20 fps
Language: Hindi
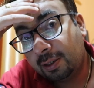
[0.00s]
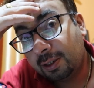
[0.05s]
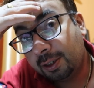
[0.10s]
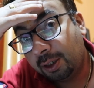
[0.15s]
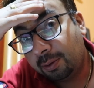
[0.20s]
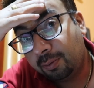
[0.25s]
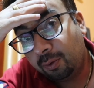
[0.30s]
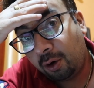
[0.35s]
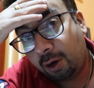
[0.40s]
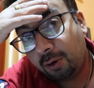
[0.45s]

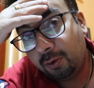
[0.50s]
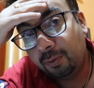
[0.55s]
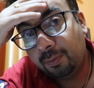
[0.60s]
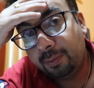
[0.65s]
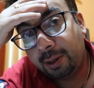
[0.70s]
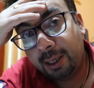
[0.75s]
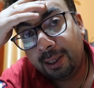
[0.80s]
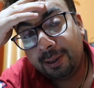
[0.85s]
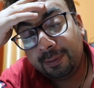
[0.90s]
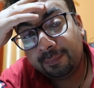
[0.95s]
शेर पूरा
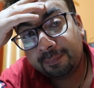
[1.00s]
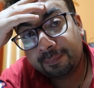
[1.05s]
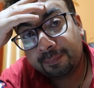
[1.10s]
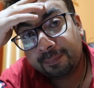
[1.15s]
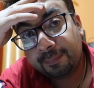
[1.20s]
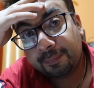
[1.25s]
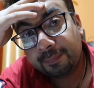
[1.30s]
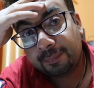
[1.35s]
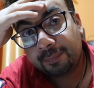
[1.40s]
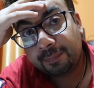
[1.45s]
घूम रहा है
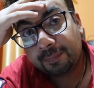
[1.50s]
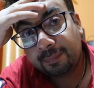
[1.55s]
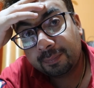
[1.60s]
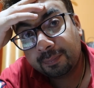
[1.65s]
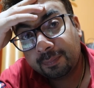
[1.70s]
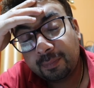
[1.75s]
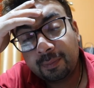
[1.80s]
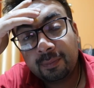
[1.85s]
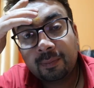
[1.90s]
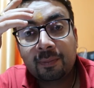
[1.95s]

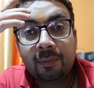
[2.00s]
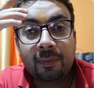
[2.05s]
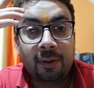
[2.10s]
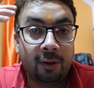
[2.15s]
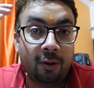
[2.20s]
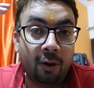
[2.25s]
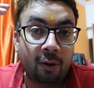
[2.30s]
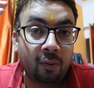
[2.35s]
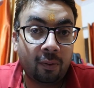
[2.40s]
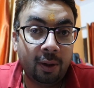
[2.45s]

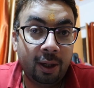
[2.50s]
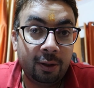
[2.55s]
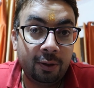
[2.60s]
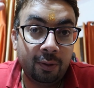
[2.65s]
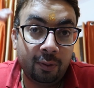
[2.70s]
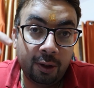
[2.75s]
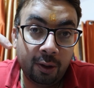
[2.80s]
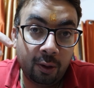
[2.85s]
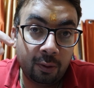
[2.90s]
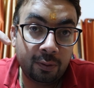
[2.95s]
नॉट वेल
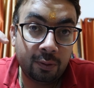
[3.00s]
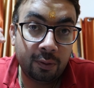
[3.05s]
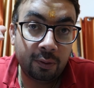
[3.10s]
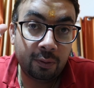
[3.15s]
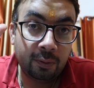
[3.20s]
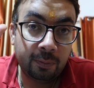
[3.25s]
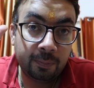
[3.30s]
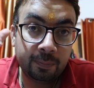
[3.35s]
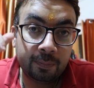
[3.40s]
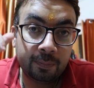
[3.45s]
टुडे ऑल्सो